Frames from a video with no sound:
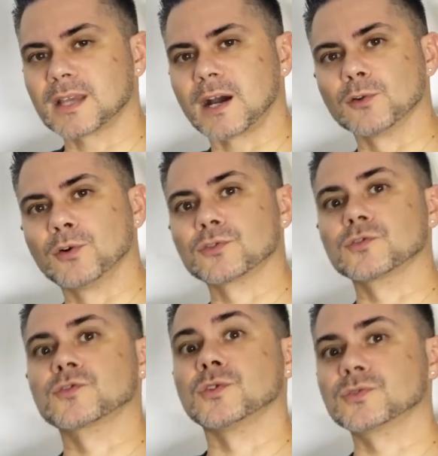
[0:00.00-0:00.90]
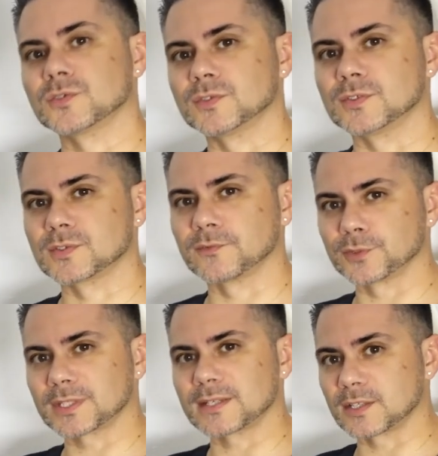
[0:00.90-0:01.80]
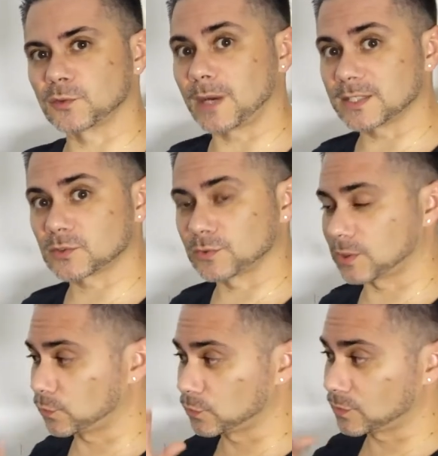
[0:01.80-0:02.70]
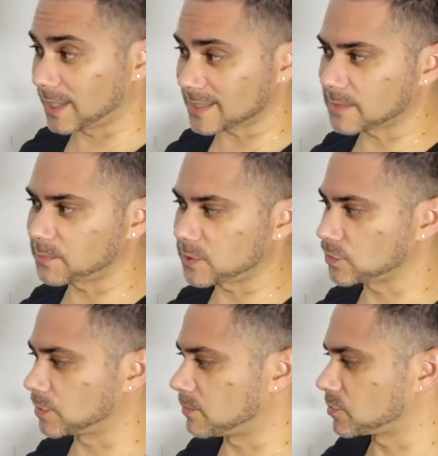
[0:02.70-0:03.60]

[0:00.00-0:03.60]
Ao longo dos outros vídeos eu vou trazendo mais conteúdo dessa impressora,